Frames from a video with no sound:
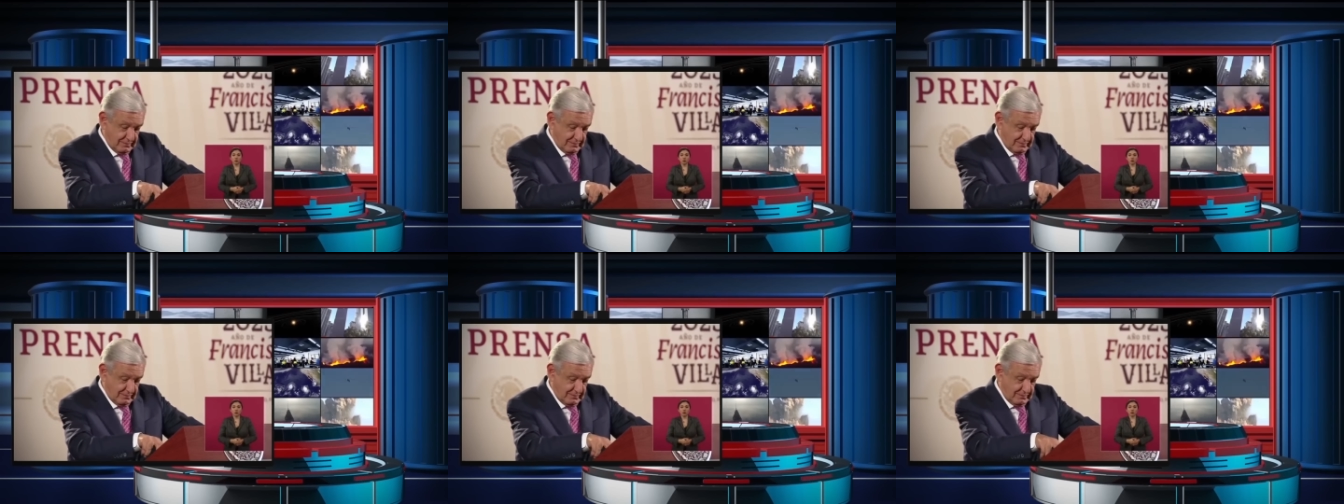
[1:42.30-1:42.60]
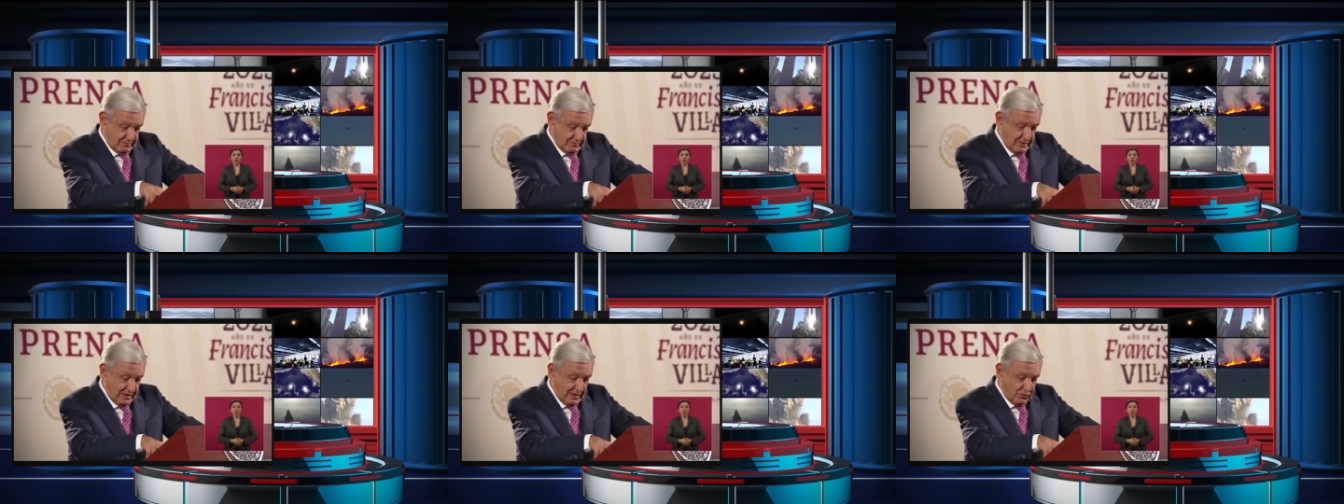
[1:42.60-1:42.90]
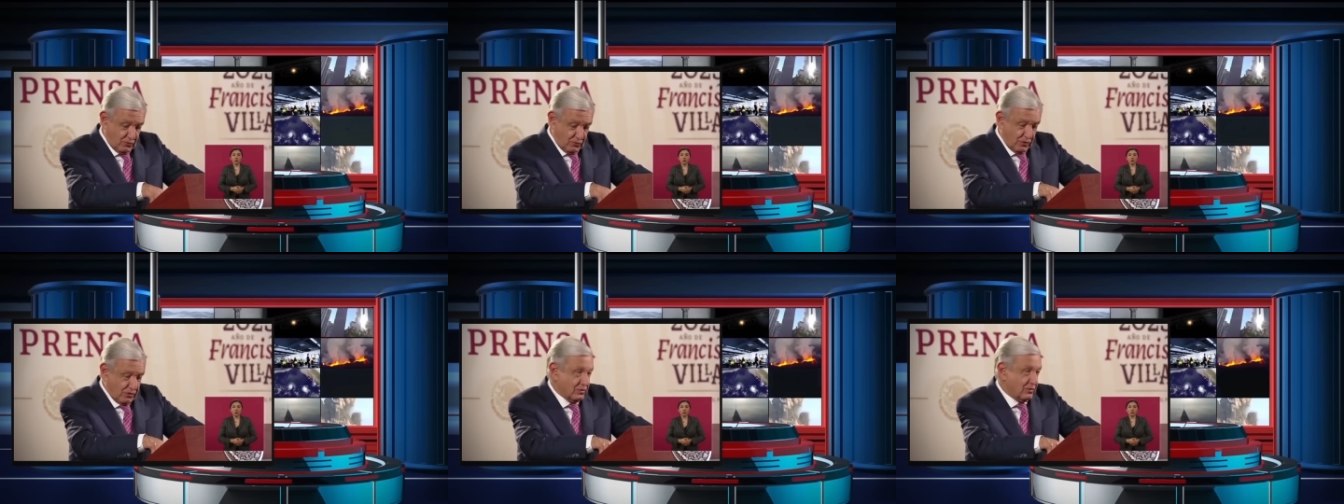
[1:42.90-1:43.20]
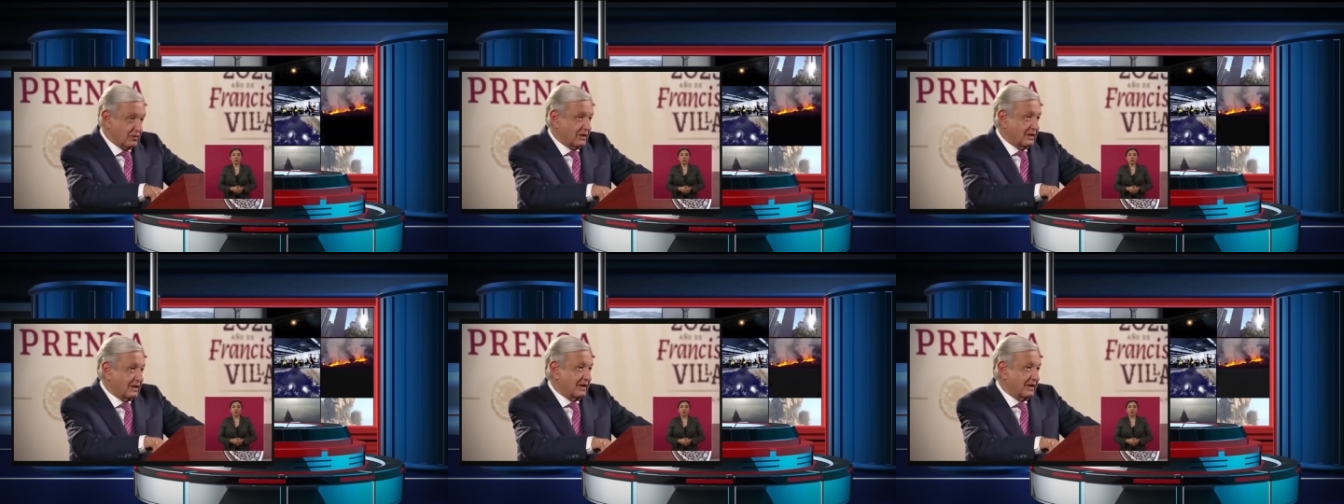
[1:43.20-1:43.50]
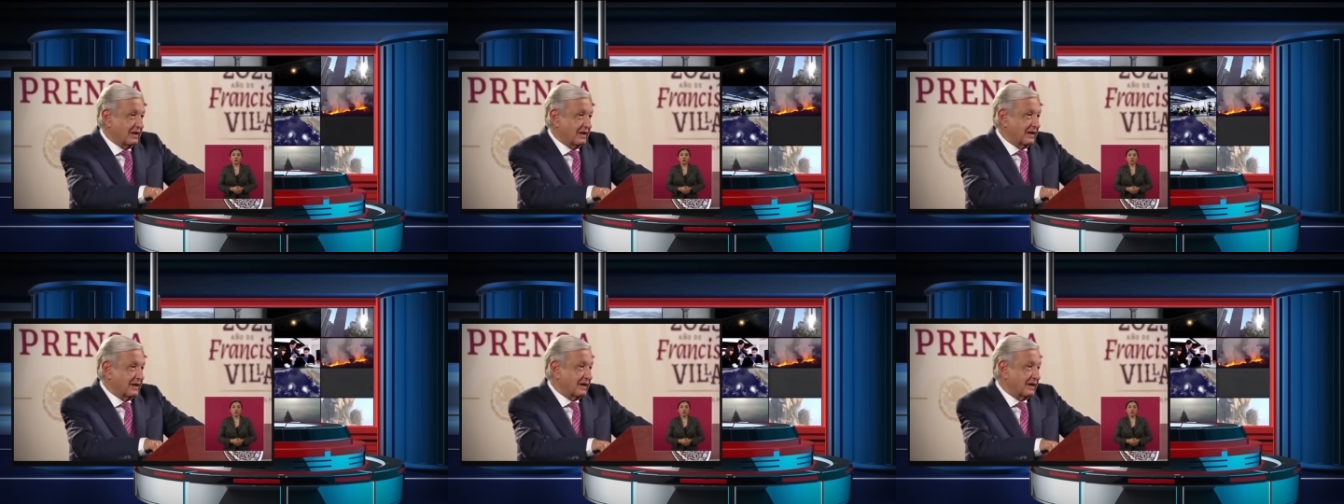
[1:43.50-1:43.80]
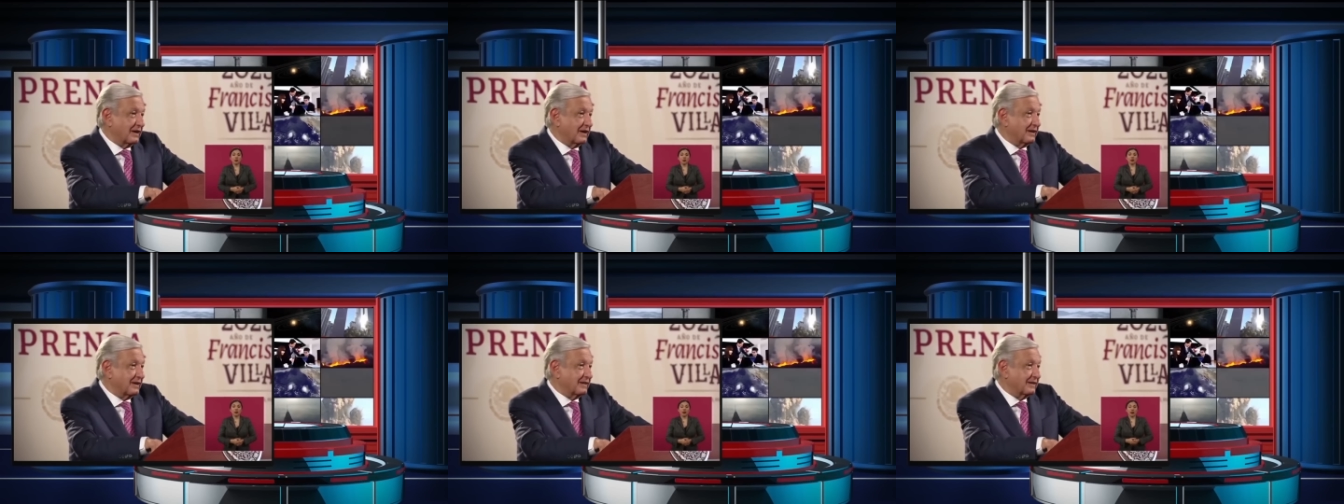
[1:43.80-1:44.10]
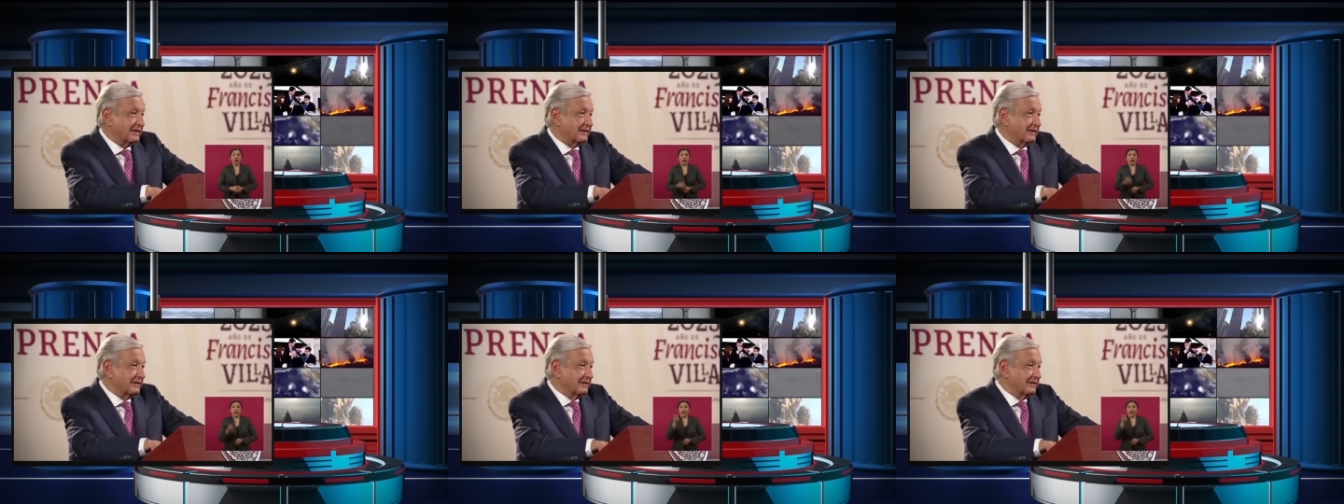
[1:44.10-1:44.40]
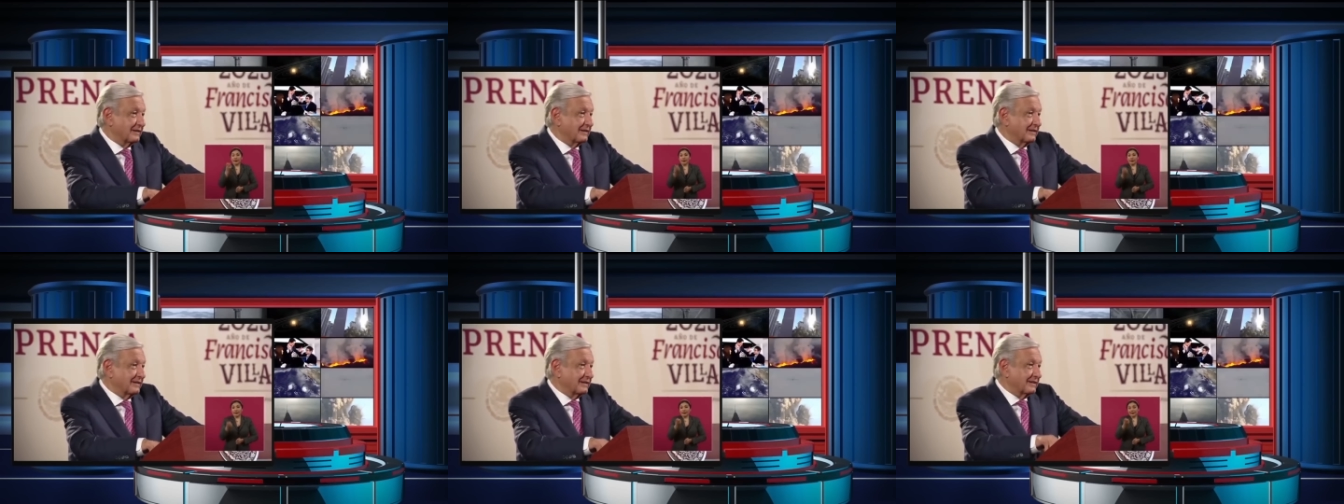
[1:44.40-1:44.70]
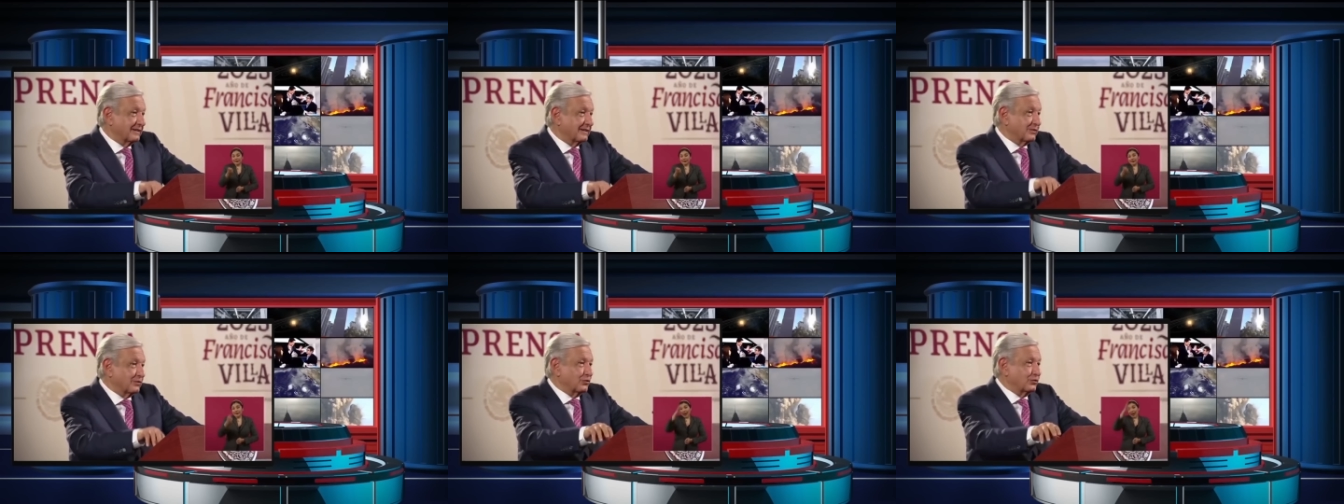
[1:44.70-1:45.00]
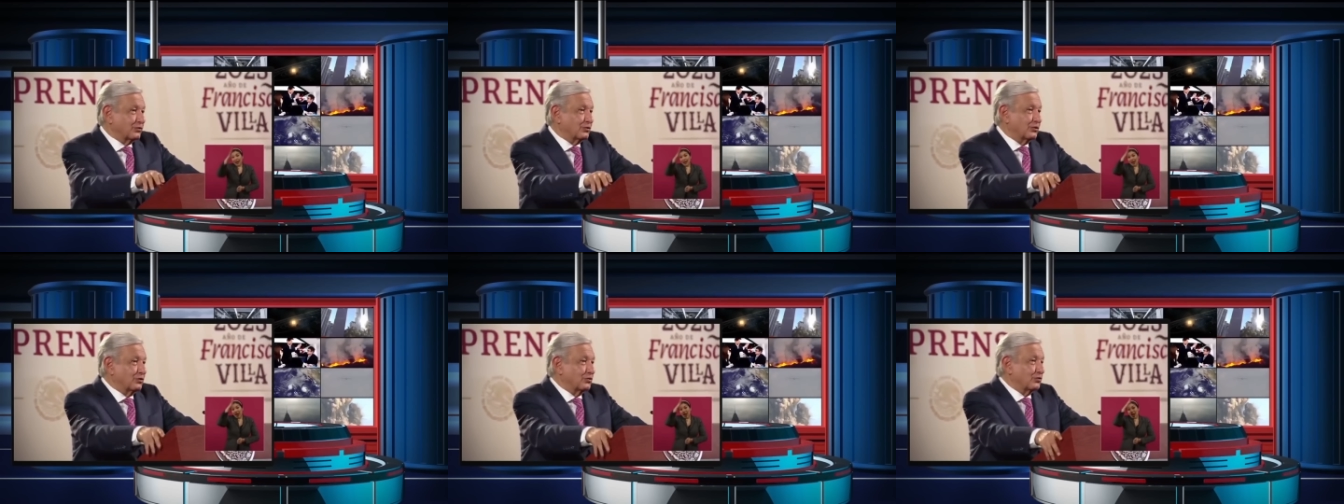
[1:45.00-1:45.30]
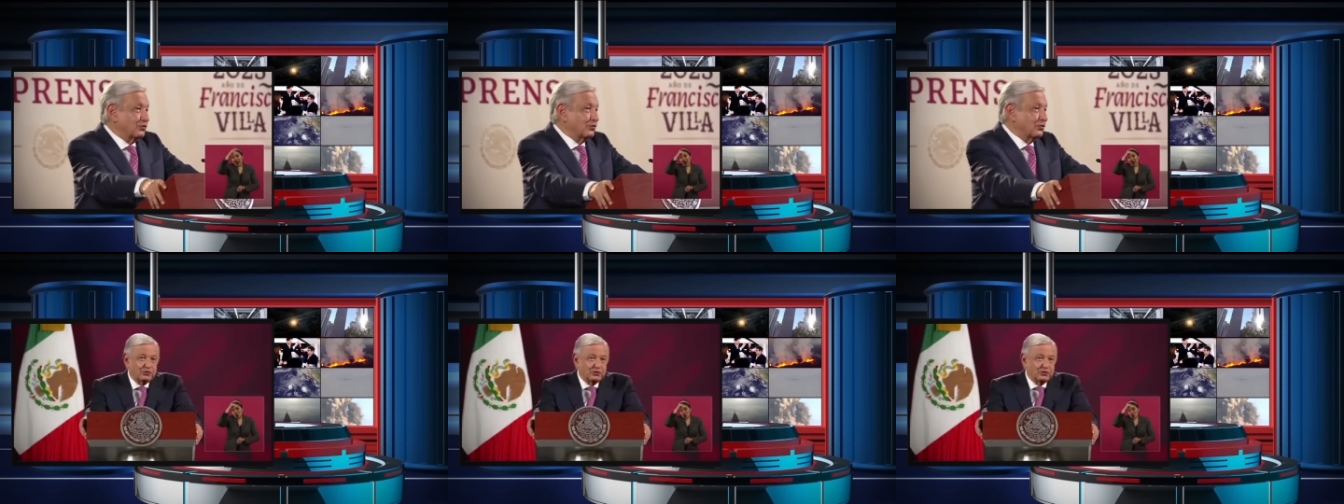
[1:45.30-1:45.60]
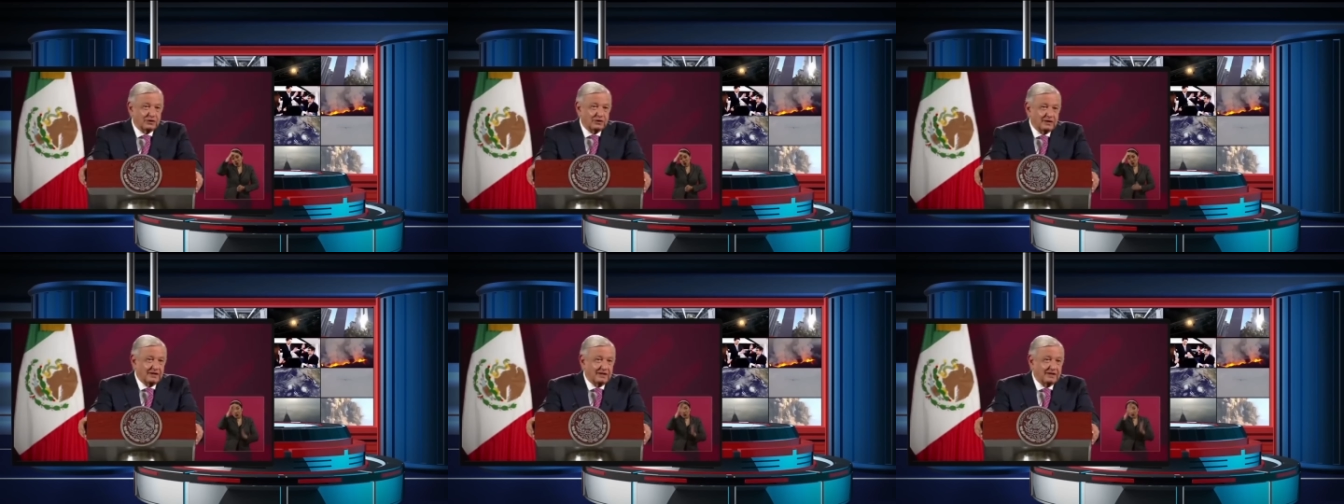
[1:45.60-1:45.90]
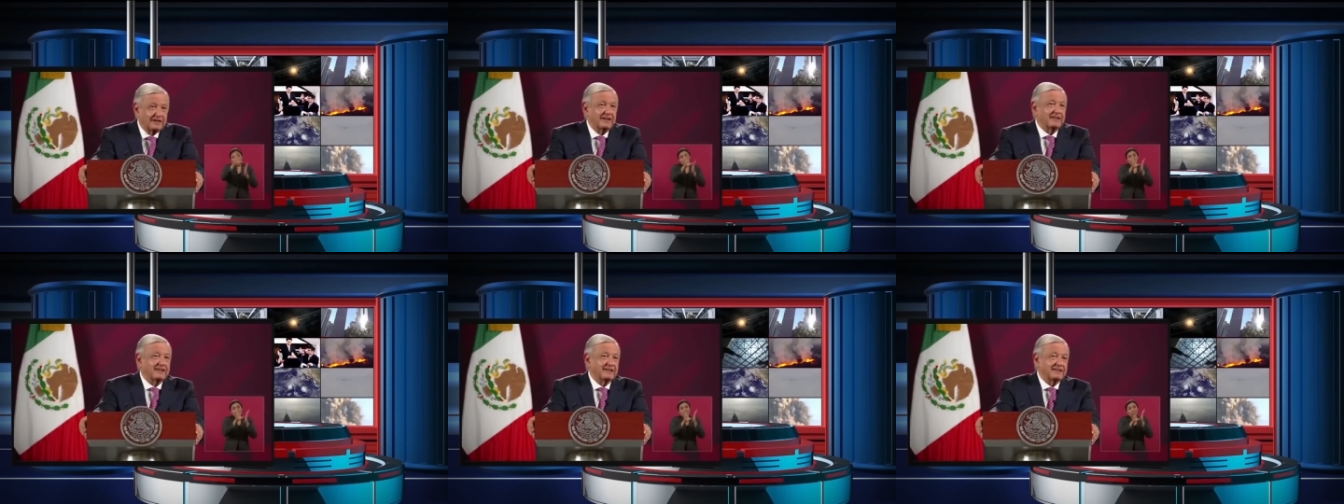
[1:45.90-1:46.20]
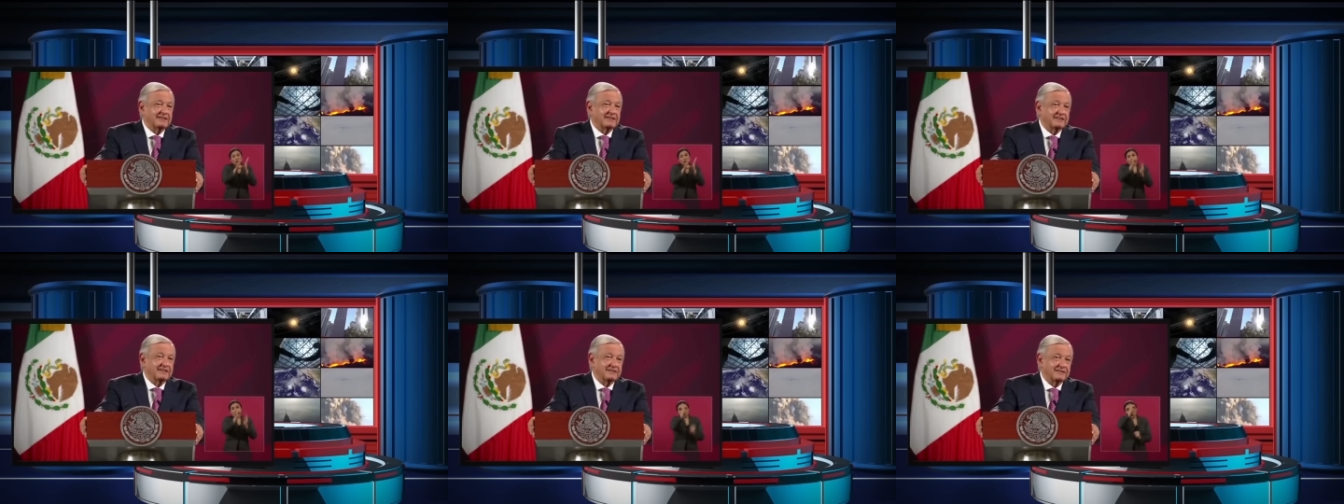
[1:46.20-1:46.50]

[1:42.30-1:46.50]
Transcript: de acuerdo a la constitución, a las leyes,